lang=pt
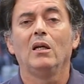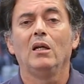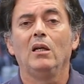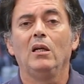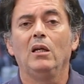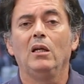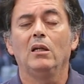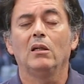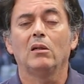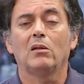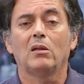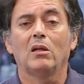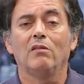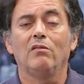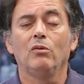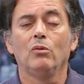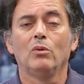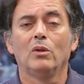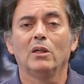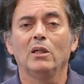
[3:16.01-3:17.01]
E
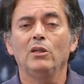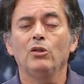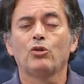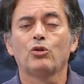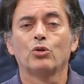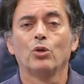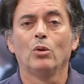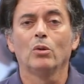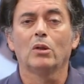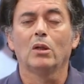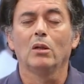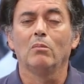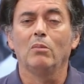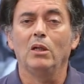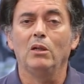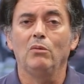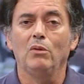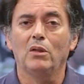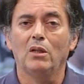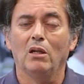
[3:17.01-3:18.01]
teve um grande show
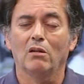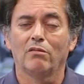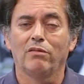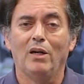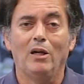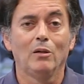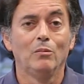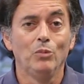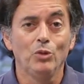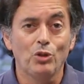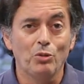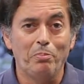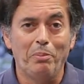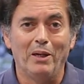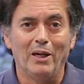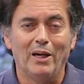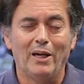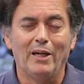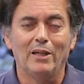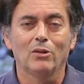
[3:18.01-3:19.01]
também no intervalo, muito
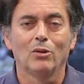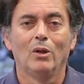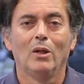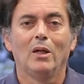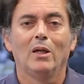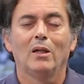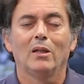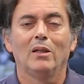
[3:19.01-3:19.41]
esperado,